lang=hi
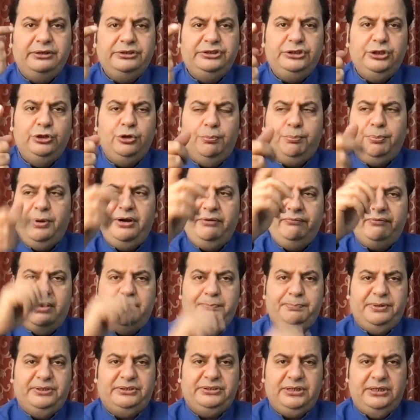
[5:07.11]
जीरो पॉइंट वन
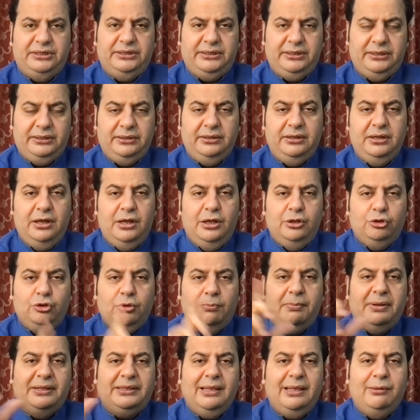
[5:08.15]
परसेंट है तो
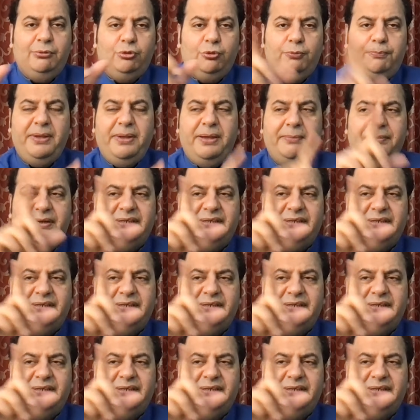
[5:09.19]
मतलब रुपए